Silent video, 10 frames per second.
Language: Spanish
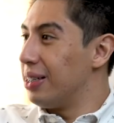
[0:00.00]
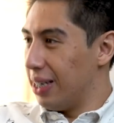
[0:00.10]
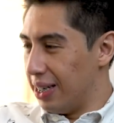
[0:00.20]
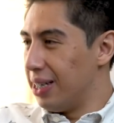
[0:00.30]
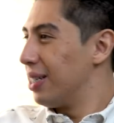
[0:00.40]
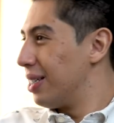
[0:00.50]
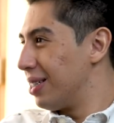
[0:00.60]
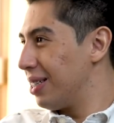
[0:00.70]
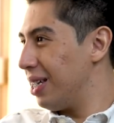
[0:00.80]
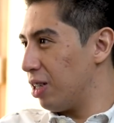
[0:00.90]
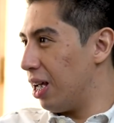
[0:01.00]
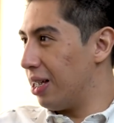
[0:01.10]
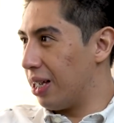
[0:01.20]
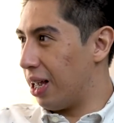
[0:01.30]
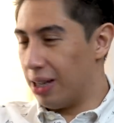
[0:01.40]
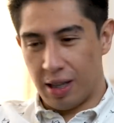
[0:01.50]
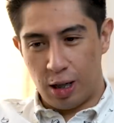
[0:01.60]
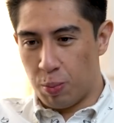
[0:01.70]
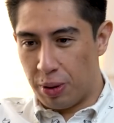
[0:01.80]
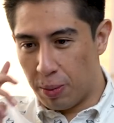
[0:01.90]
Sí. Sí, o sea, e,
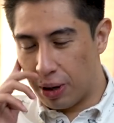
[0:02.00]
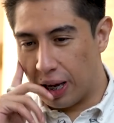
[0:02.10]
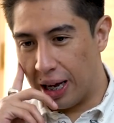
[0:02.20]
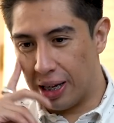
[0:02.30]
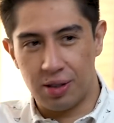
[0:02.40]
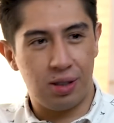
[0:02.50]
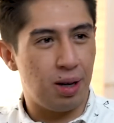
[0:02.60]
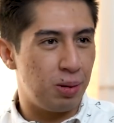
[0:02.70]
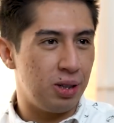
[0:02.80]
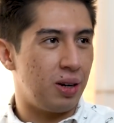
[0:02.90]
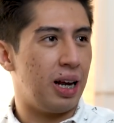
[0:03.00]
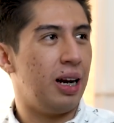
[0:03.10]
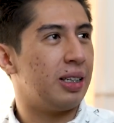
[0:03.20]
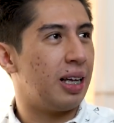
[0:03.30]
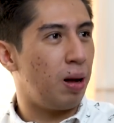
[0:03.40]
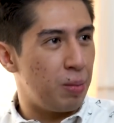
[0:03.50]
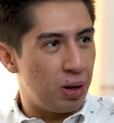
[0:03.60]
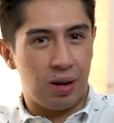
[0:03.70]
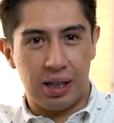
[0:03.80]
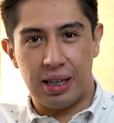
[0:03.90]
es un pedo porque esto es 100% real, están
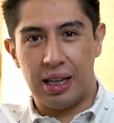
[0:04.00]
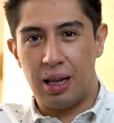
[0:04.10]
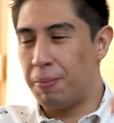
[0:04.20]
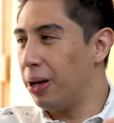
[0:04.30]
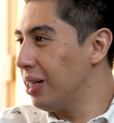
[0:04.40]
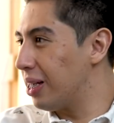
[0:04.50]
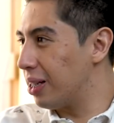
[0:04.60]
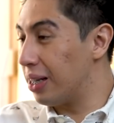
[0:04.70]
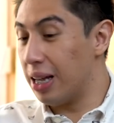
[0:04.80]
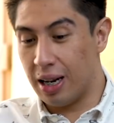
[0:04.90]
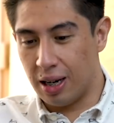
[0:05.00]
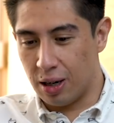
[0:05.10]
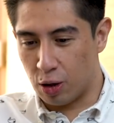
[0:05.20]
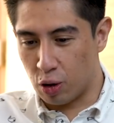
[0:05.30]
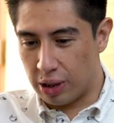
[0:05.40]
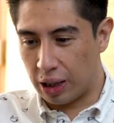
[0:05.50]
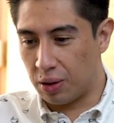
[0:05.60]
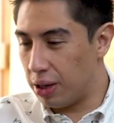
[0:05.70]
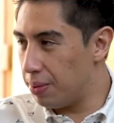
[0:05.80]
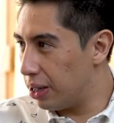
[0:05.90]
cambiando cosas en el DEPA y tienen los
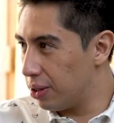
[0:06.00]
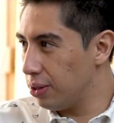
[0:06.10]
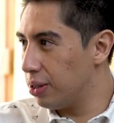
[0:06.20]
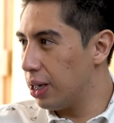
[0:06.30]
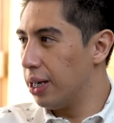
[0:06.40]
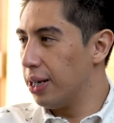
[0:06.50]
contactos abiertos.